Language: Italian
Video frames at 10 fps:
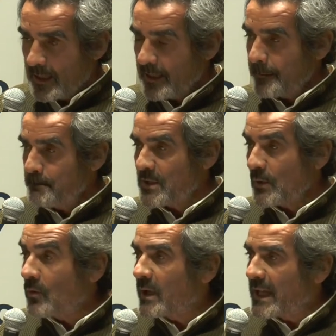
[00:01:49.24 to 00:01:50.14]
Eh, mi
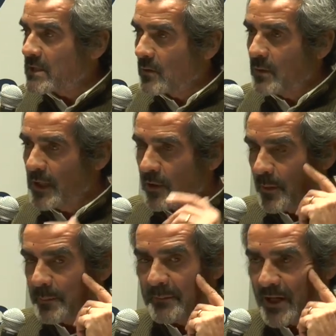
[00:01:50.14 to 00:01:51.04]
sono chiesto quindi
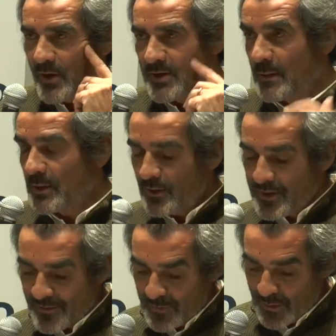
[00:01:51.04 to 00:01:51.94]
come prima cosa quando ho
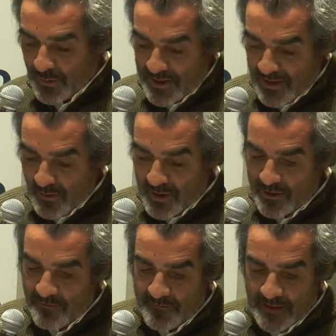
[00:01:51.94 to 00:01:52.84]
ricevuto questo,
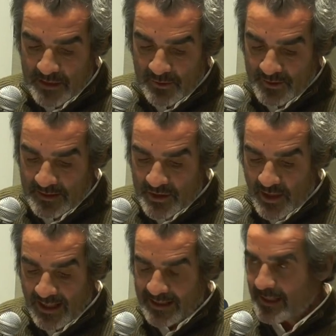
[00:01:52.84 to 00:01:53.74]
questo invito di
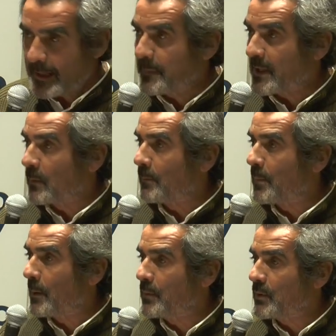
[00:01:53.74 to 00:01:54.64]
cercare di capire un
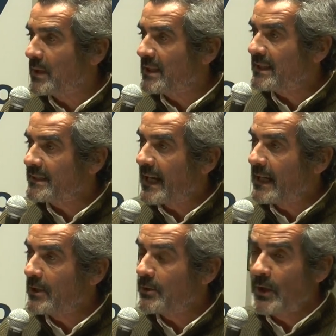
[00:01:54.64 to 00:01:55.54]
po' più in
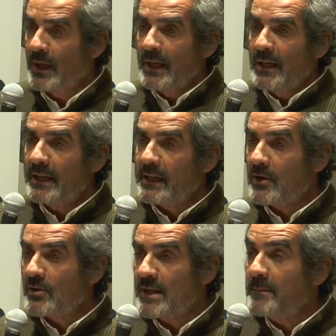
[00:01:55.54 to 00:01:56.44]
dettaglio eh, che
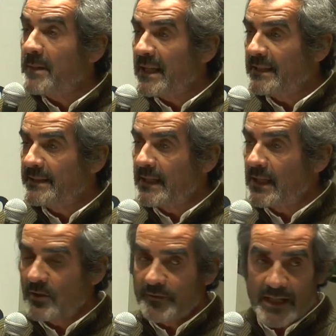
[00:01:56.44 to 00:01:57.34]
cosa ha in mente
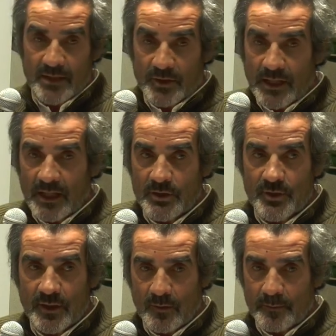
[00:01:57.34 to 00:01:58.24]
il governo della
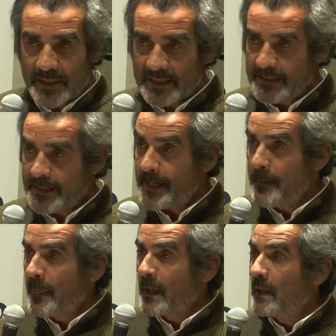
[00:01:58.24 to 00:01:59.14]
regione
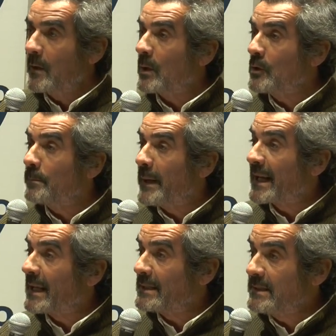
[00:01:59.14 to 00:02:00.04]
Lombardia quando
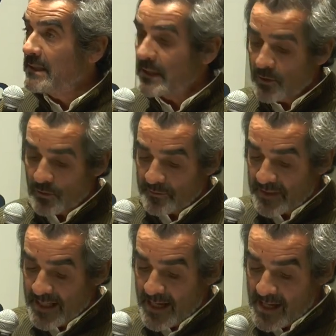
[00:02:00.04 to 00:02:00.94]
parla di
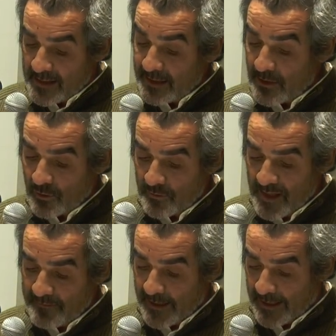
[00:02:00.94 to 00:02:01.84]
economia, di
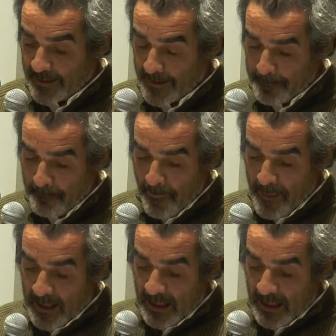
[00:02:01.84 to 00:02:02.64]
economia verde